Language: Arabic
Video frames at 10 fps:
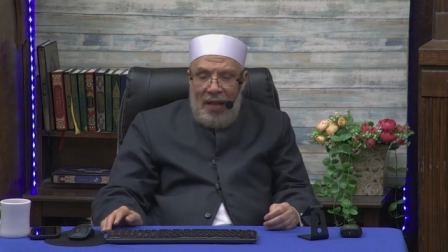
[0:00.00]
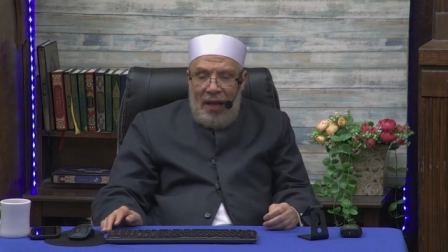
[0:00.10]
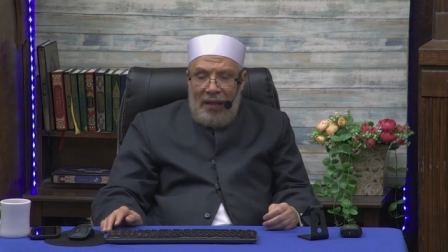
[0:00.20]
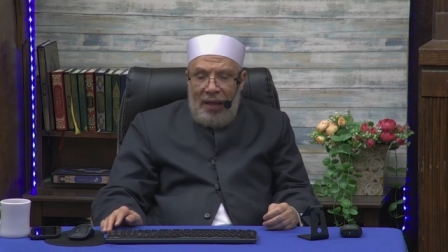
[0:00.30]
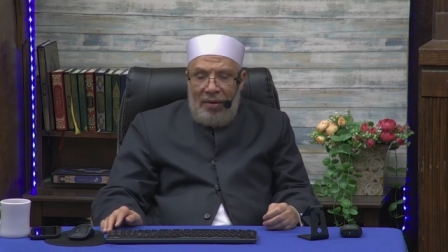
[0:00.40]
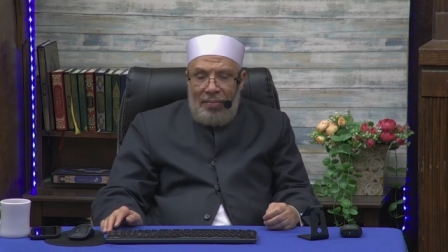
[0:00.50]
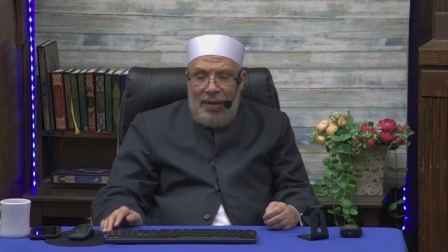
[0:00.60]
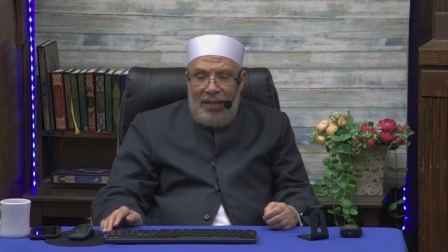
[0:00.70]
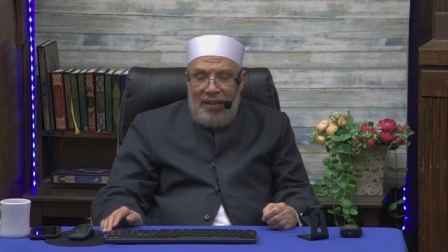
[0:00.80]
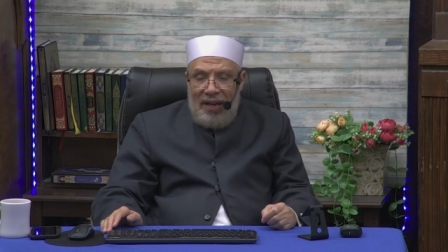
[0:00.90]
اللهم
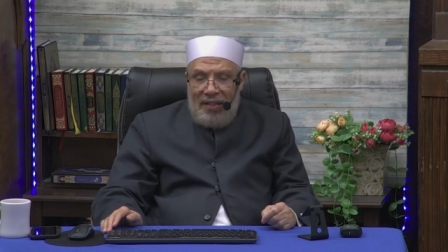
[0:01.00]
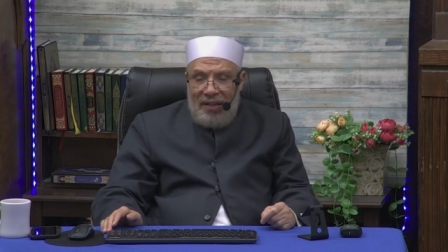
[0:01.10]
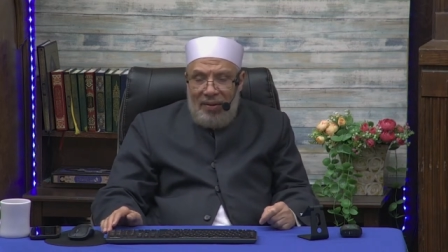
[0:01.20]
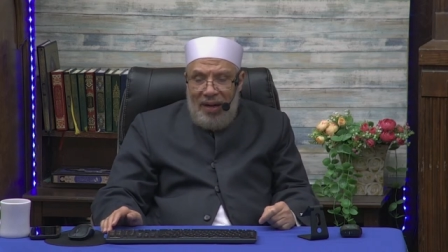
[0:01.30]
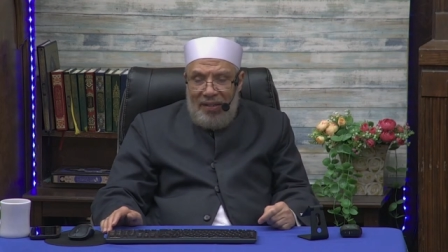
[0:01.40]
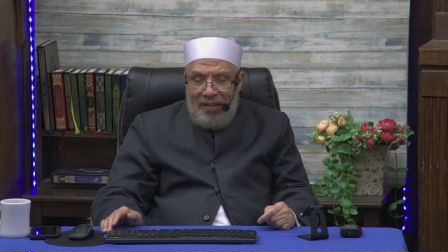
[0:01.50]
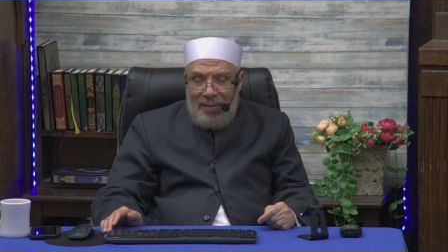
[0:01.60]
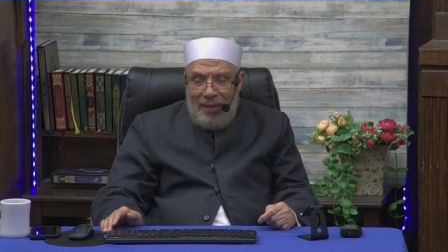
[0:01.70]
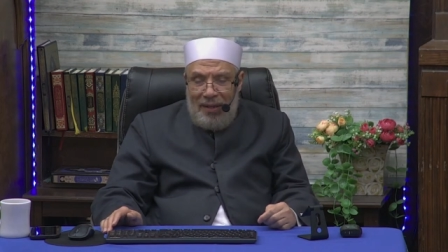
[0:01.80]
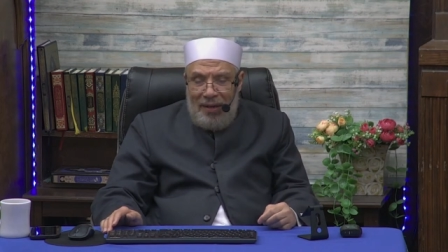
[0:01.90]
اهدنا سواء
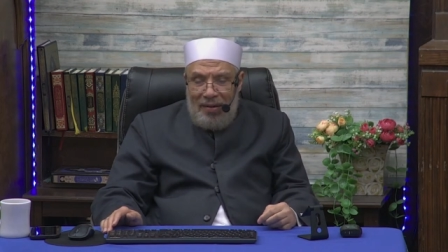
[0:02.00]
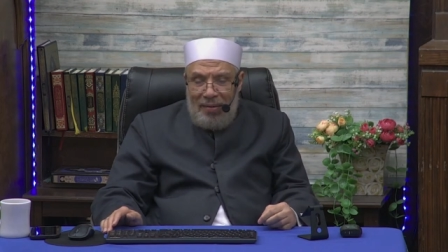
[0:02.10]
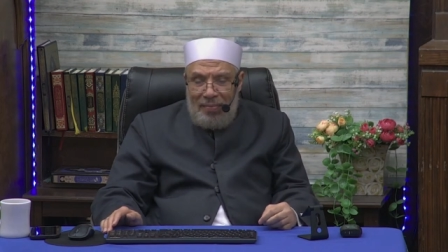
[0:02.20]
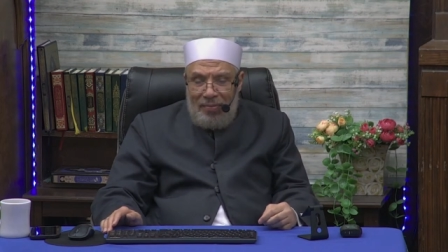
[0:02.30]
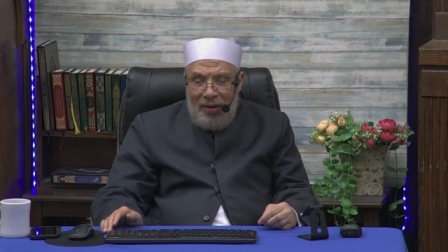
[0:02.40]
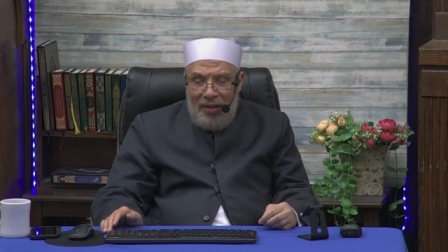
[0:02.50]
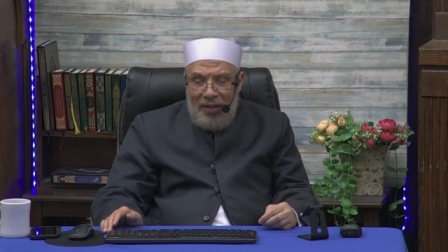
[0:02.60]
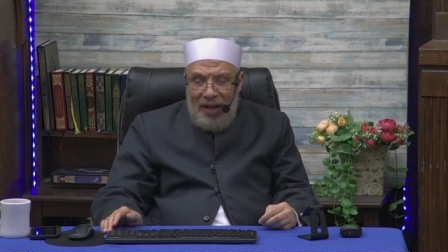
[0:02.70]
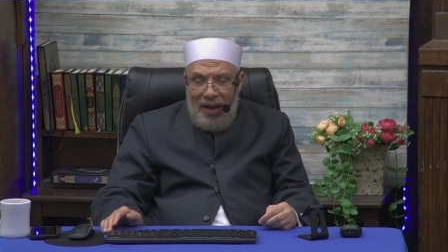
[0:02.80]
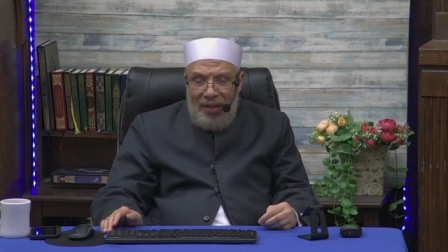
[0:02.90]
السبيل يا رب
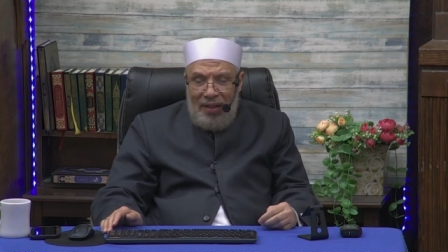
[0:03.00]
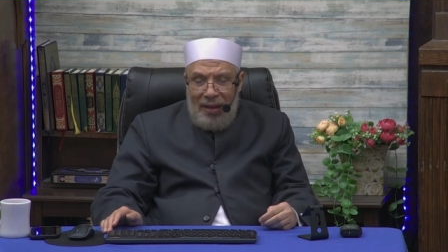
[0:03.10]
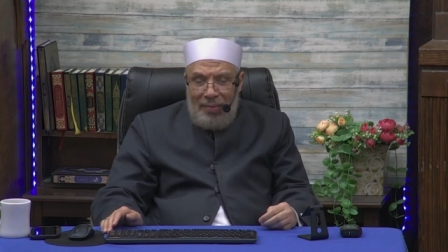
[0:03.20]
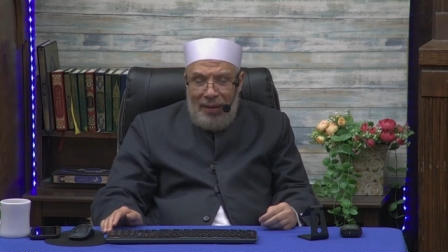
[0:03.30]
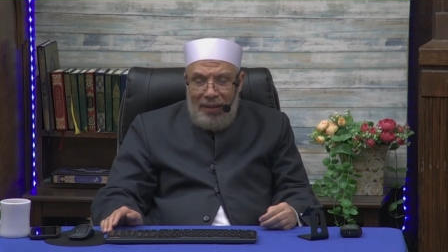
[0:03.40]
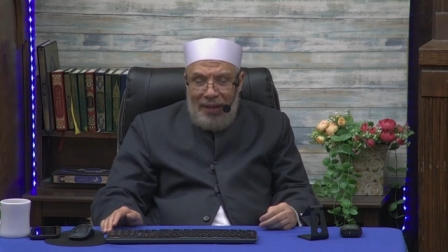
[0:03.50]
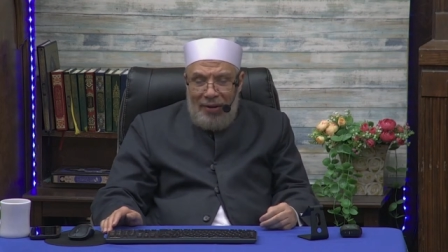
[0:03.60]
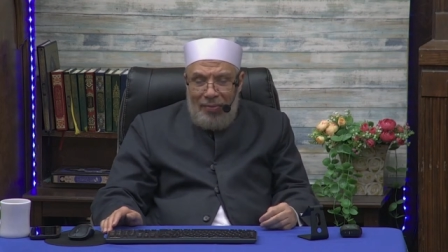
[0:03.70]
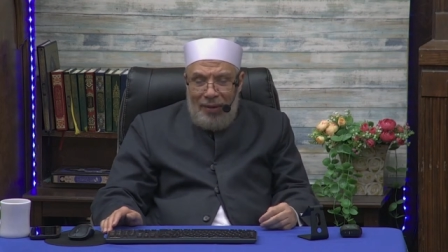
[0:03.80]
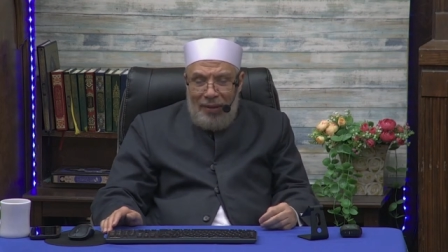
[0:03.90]
وقنا عذابك
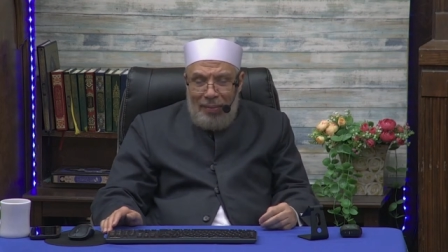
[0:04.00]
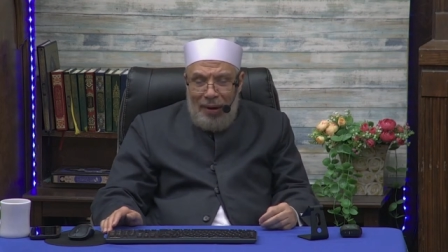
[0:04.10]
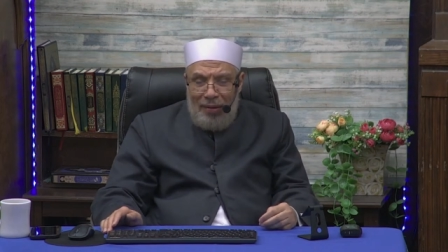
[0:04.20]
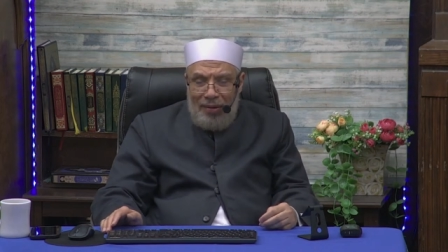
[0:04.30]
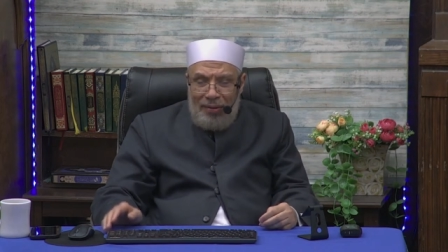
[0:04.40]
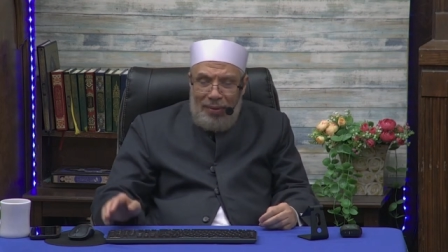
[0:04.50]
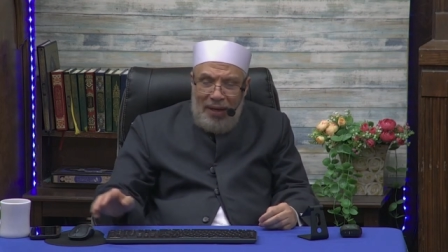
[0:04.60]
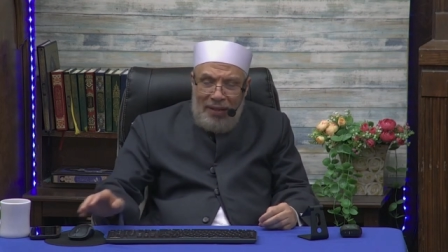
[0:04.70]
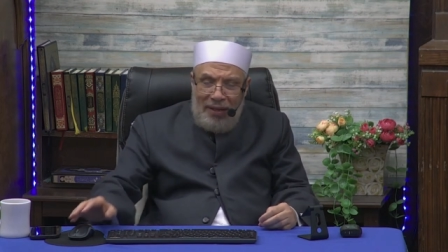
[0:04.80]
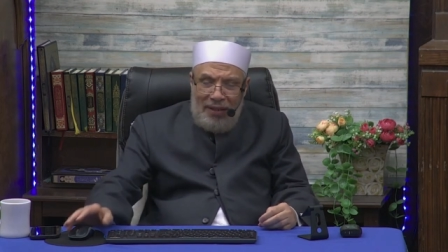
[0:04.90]
يوم تبعث
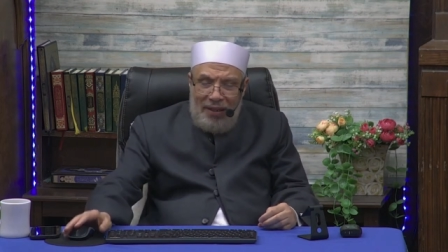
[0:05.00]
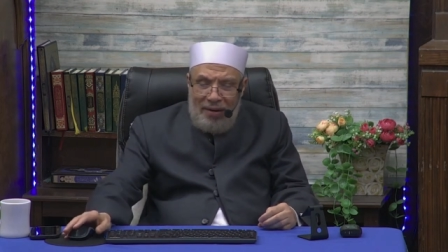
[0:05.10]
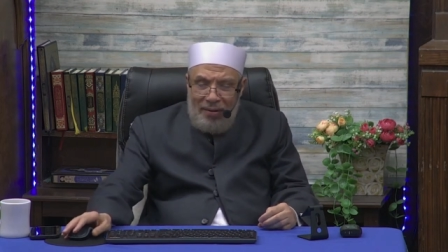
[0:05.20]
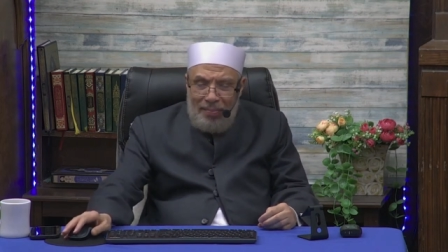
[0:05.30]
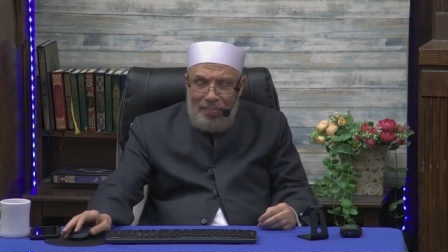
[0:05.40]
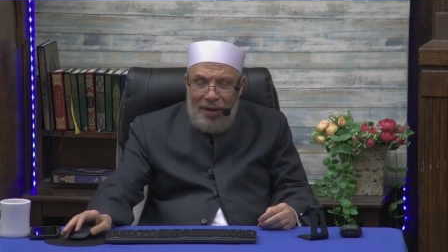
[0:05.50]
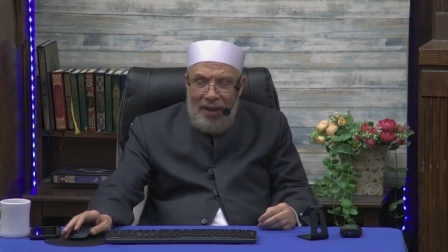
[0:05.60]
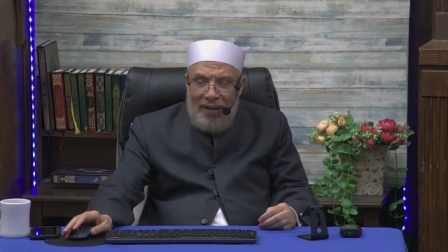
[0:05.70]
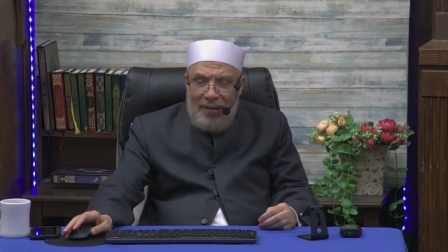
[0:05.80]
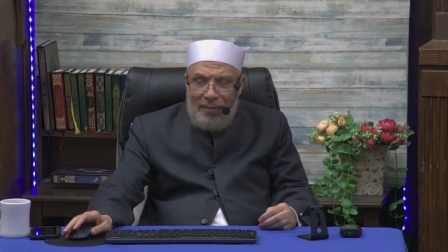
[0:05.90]
عبادك يا رب
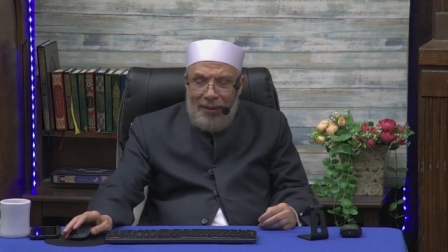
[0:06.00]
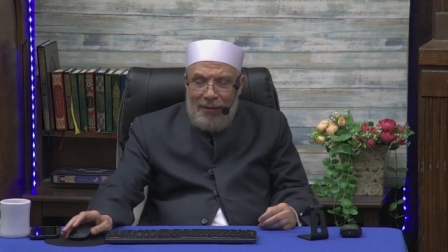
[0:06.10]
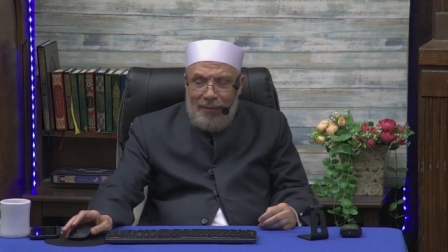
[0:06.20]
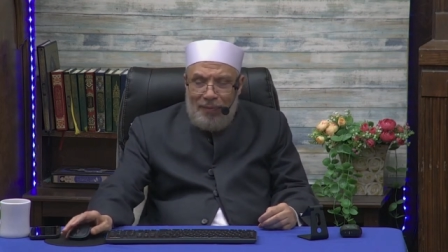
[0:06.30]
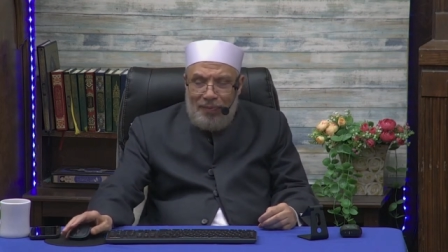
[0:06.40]
العالمين